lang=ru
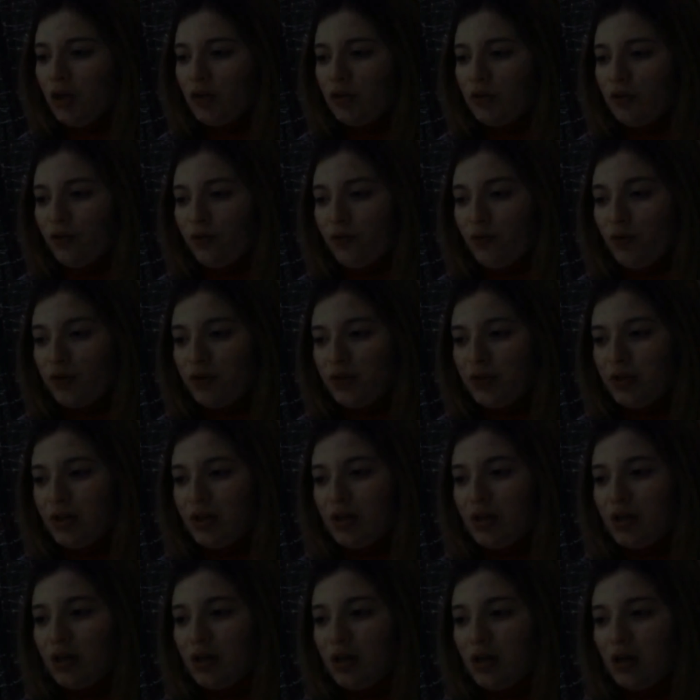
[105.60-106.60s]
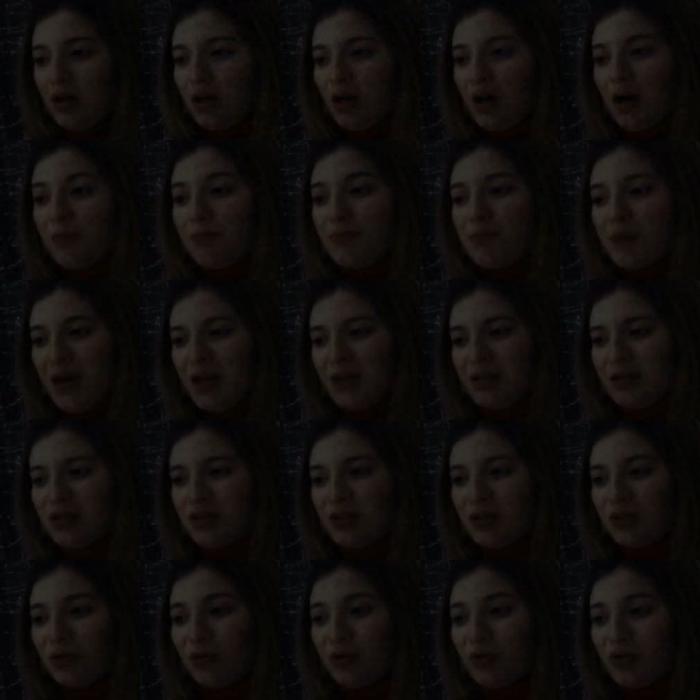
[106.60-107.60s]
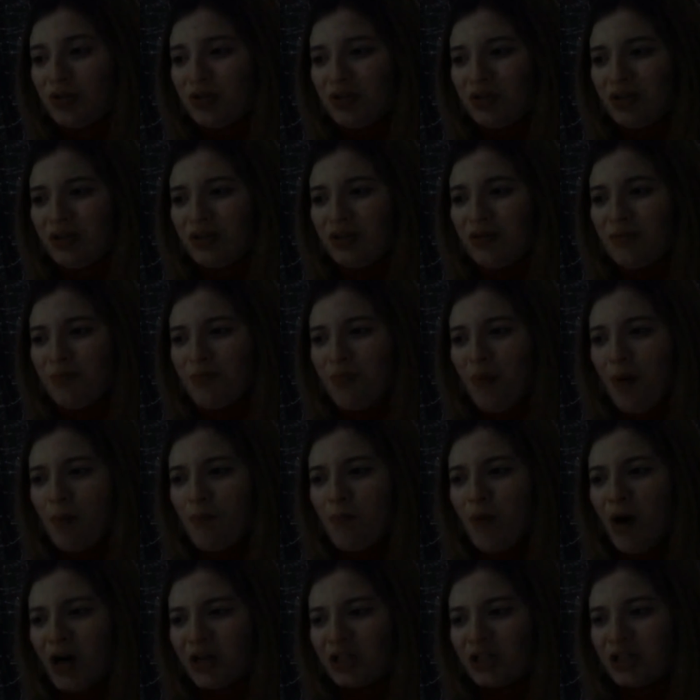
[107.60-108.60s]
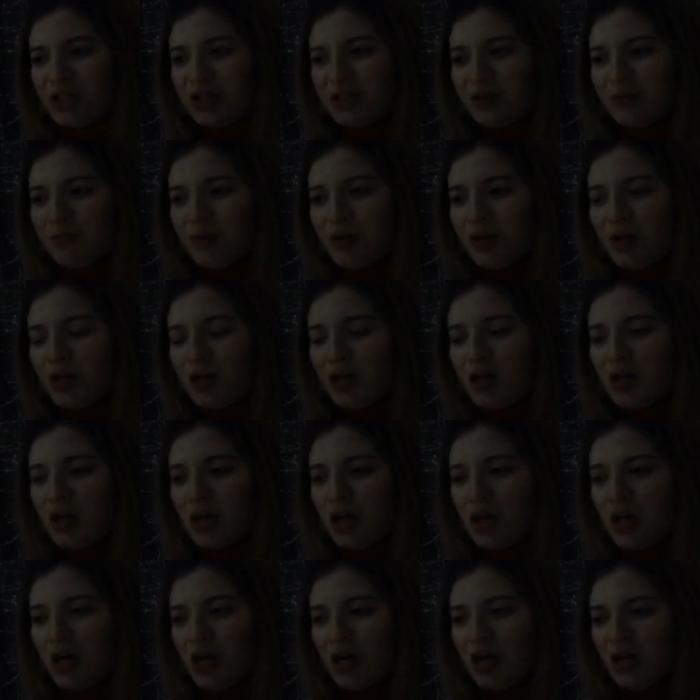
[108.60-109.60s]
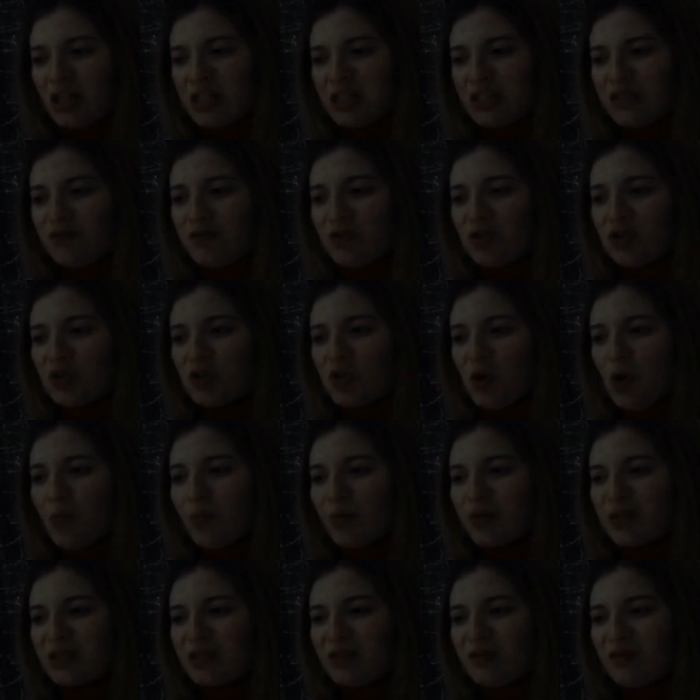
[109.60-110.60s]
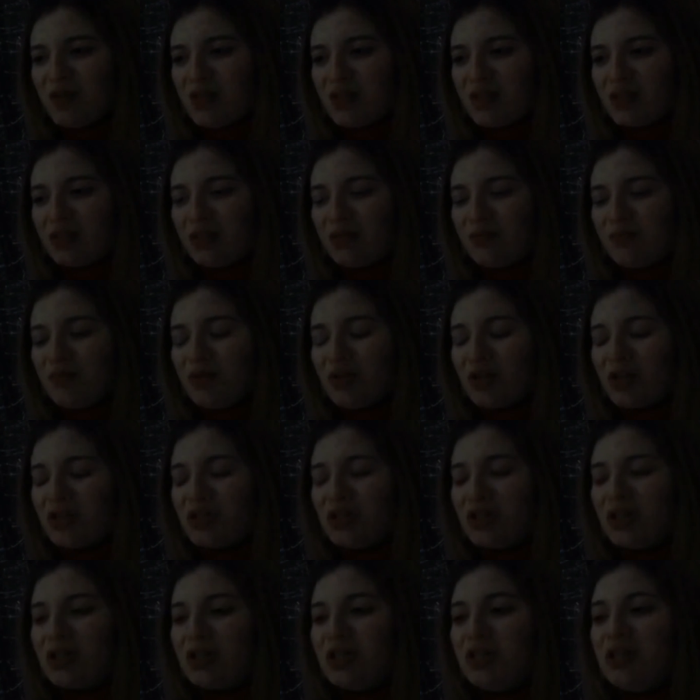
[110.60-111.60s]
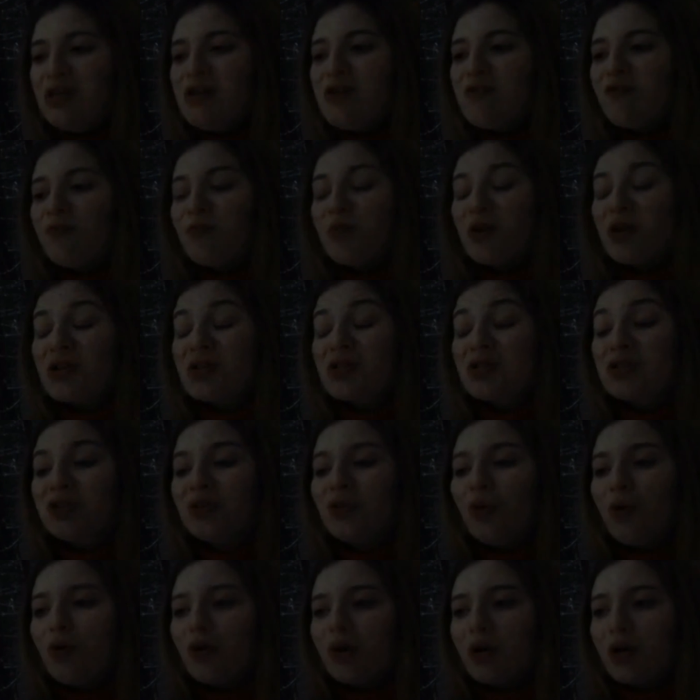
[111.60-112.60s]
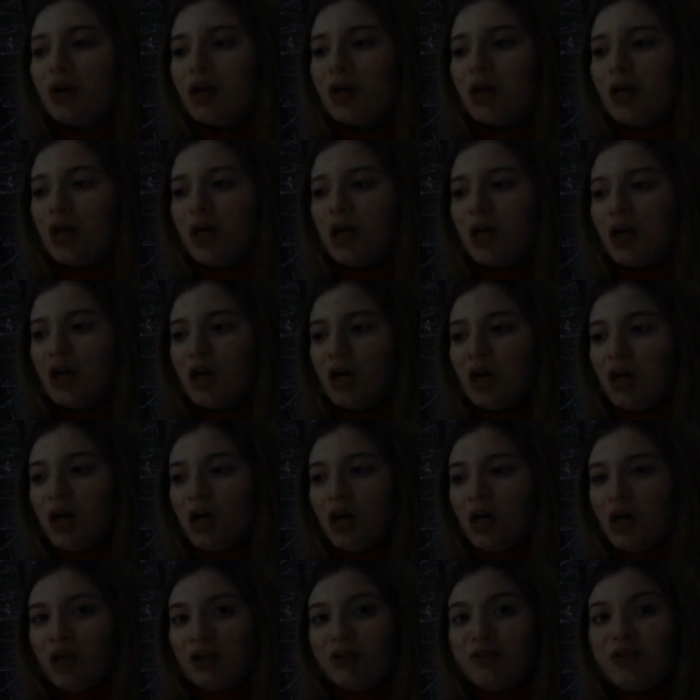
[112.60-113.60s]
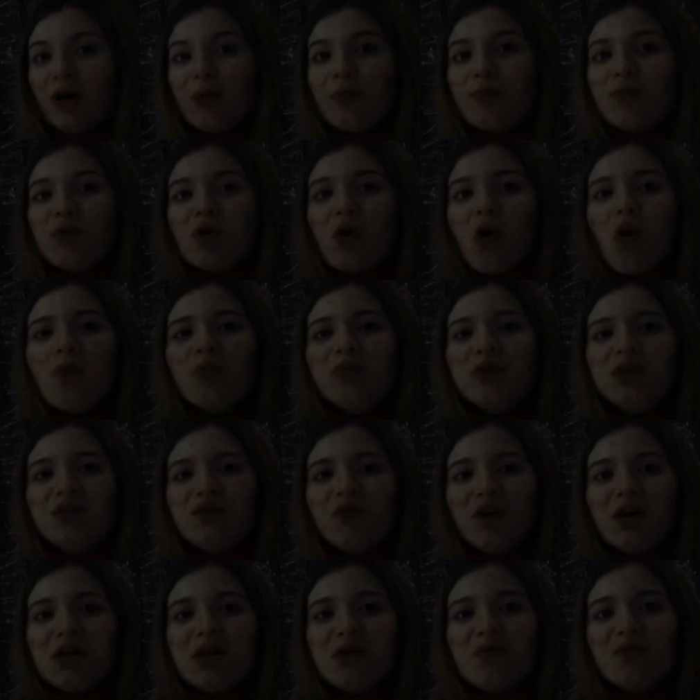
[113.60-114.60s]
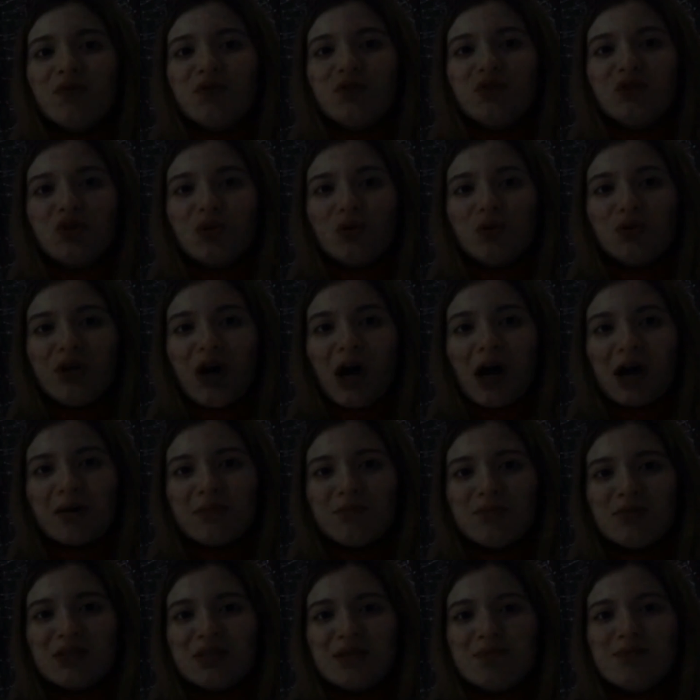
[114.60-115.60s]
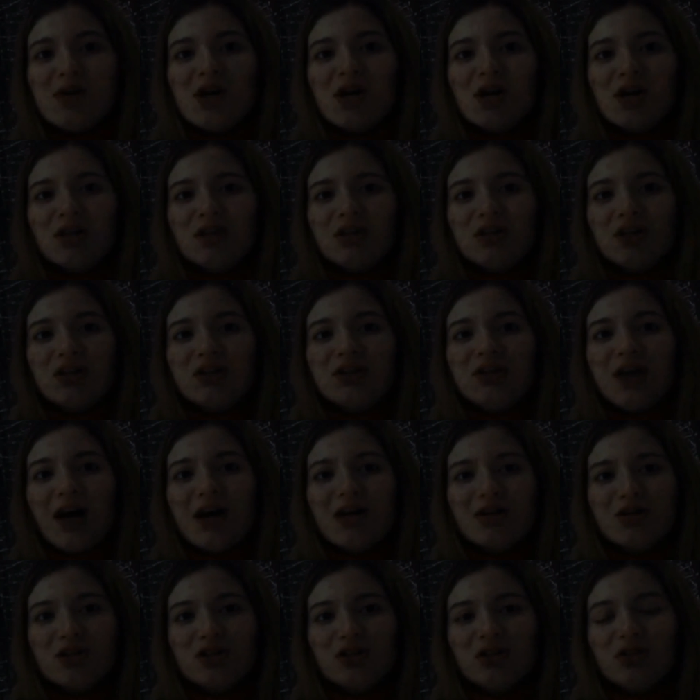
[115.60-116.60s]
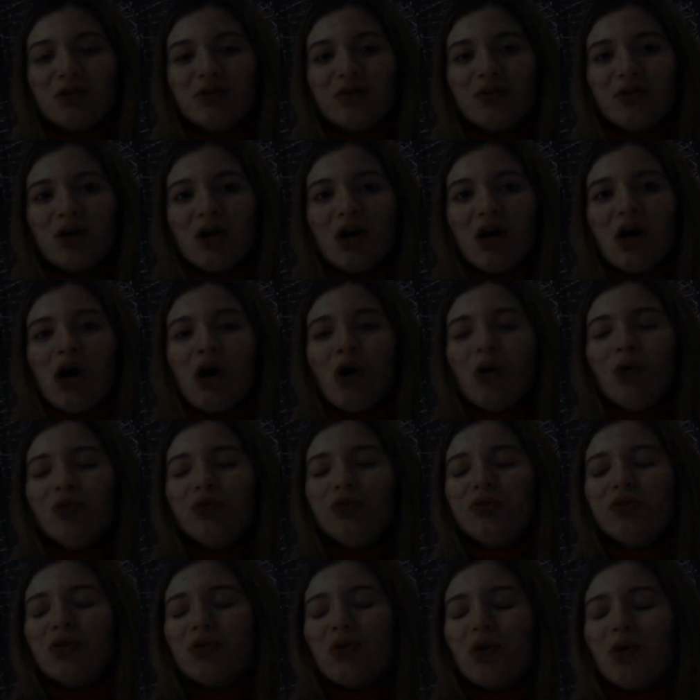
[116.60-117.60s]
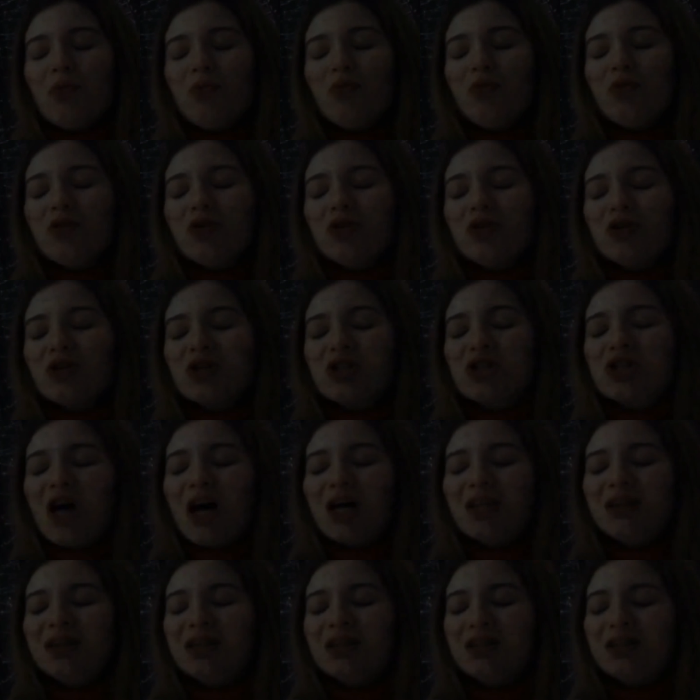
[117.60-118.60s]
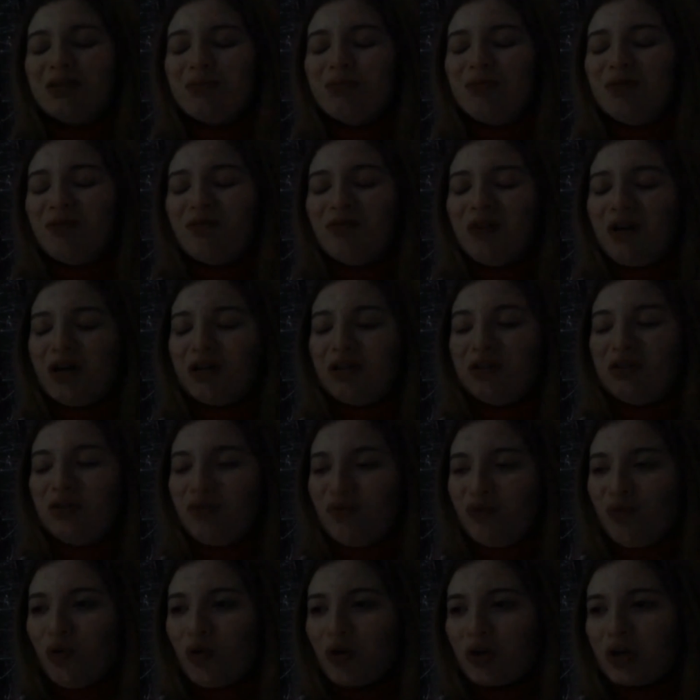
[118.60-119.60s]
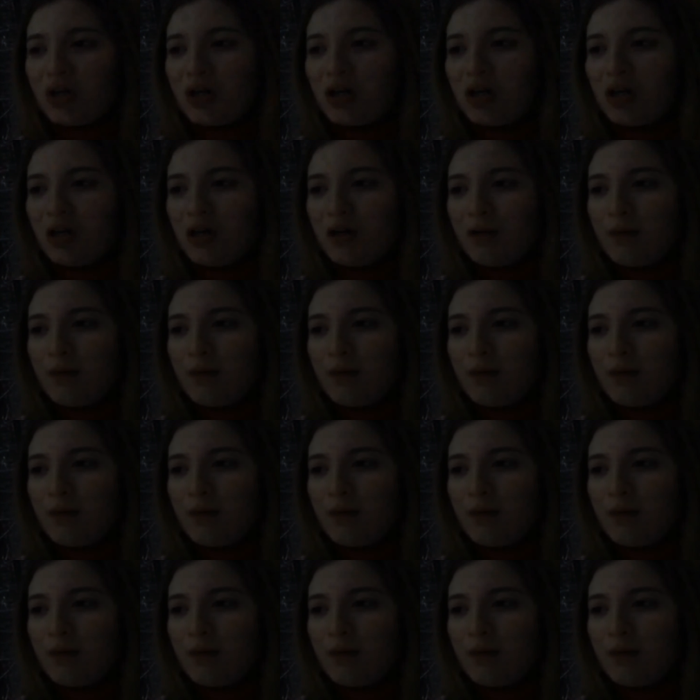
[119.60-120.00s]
Но вот опять струится дым по пажитям, Свинцом освистан мирных нив простор. Добром твоим в трудах безмерных нажитых Утробу жадно набивает вор. —